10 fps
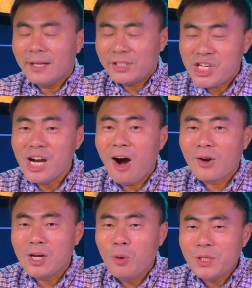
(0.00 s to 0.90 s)
幸
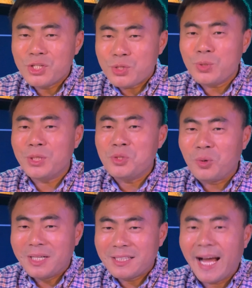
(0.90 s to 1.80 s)
好跟我一起去的
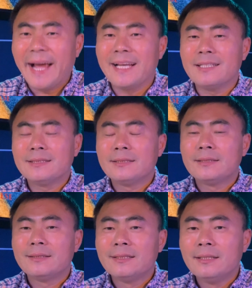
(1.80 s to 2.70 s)
有人带了，
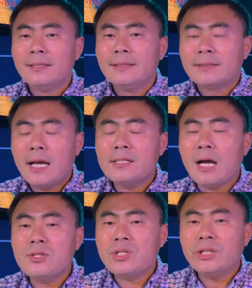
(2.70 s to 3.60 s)
但是
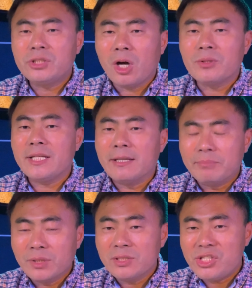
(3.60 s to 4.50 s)
当时这个条件也
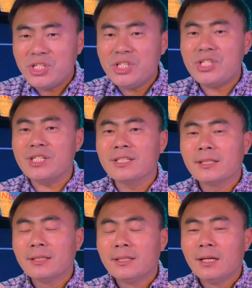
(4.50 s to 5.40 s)
不能清洗，
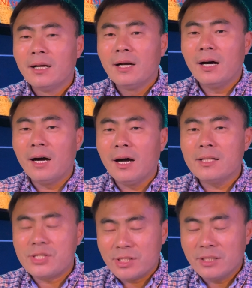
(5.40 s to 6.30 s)

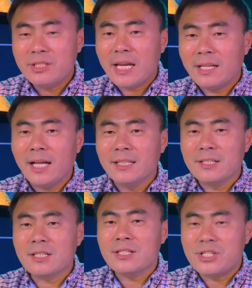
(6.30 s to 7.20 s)
啊，只能简单
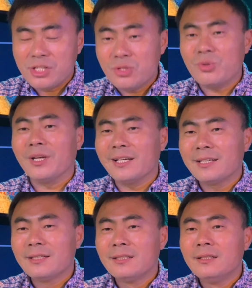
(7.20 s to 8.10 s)
的这个止血，
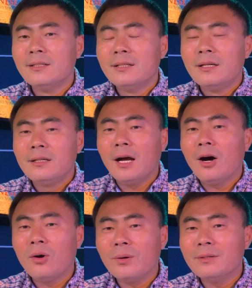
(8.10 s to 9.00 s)
然
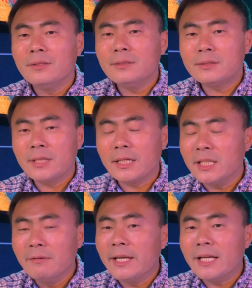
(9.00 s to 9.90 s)
后这个
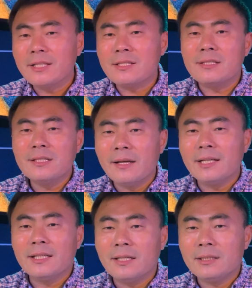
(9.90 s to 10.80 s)
因为也
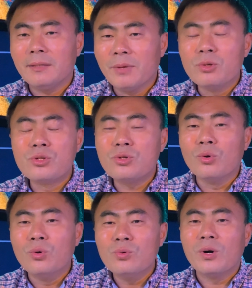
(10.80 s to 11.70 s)
也也也没有
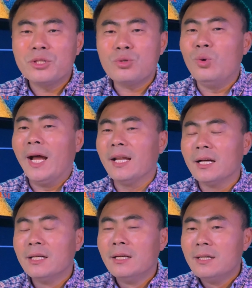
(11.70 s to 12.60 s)
救护和救援
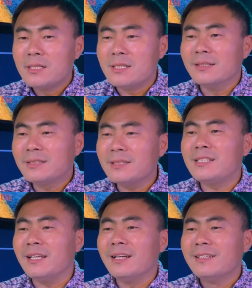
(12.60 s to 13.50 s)
了，只能自
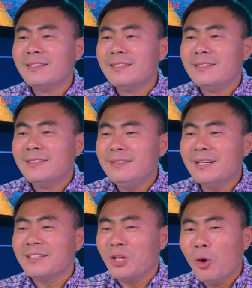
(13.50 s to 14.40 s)
己
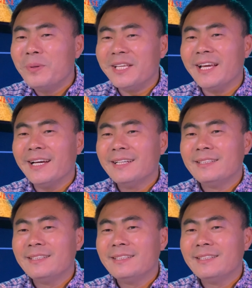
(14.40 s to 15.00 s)
硬着头皮